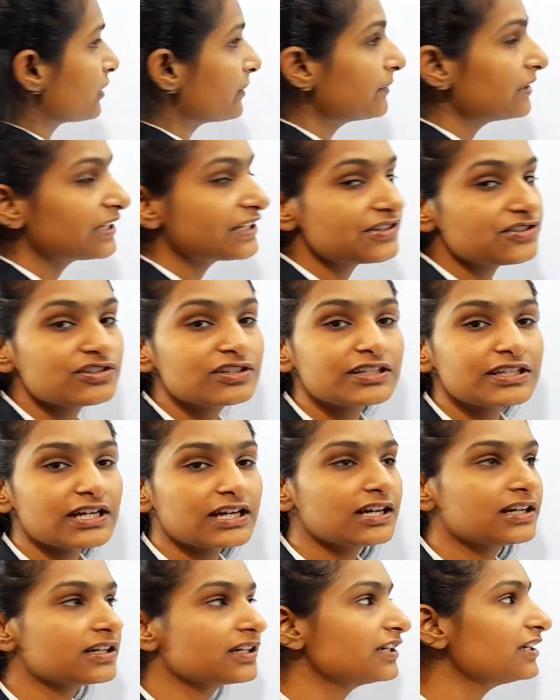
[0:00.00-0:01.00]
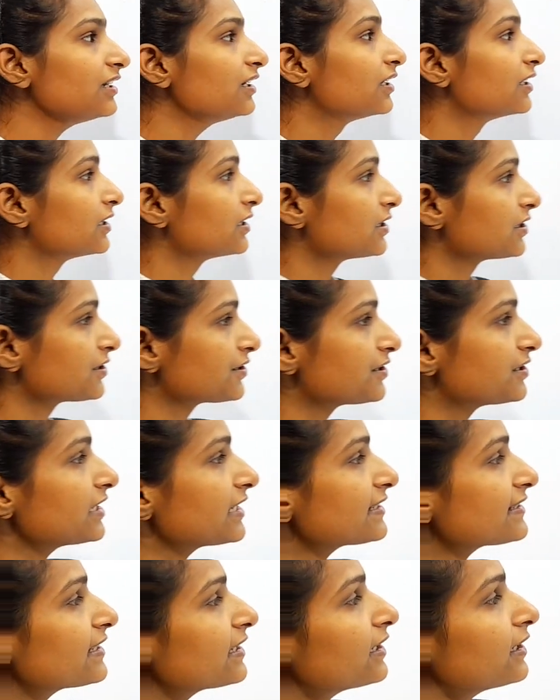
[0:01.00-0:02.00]
लिमिटेशन क्या आ गई
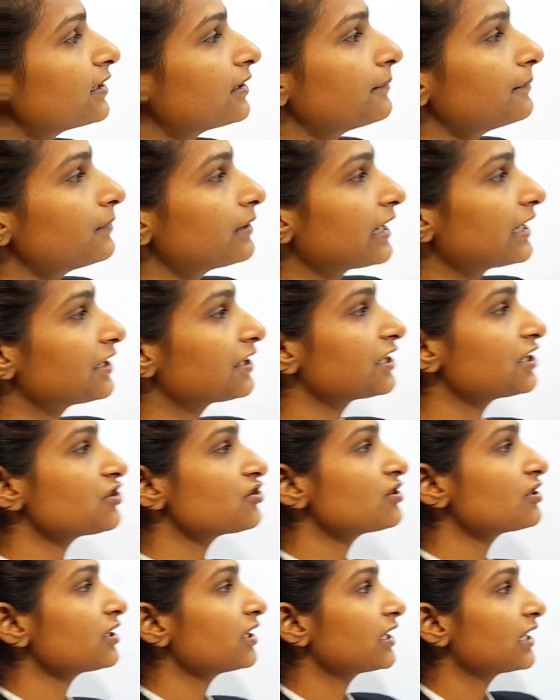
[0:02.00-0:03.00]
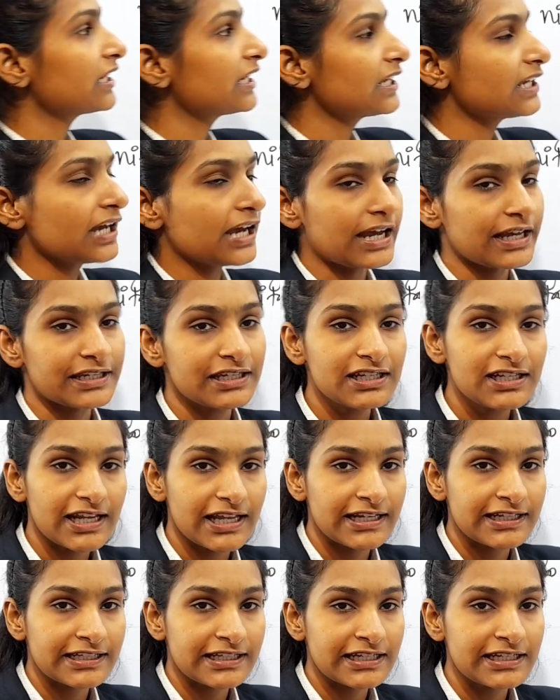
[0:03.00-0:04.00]
जैसे ही हम नाइट्रेशन करेंगे हायर
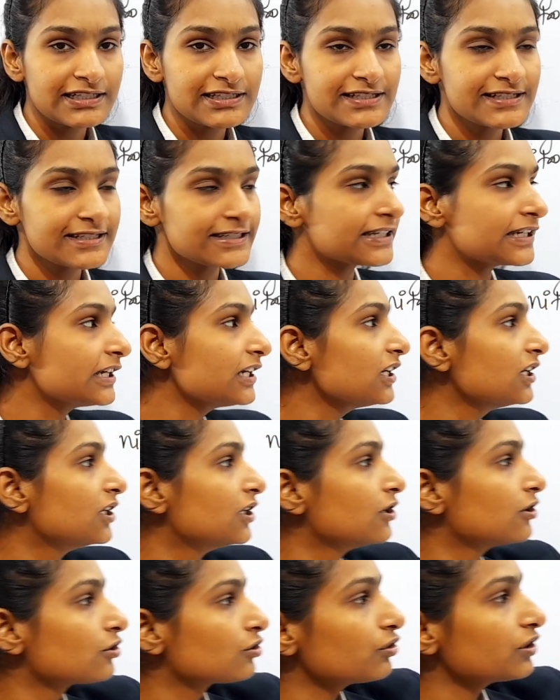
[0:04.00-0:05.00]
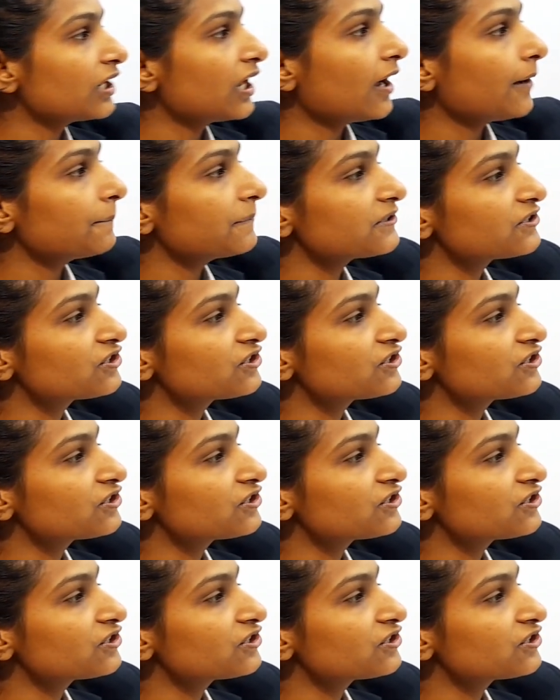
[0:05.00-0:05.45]
एल्केन्स की तो यहाँ पर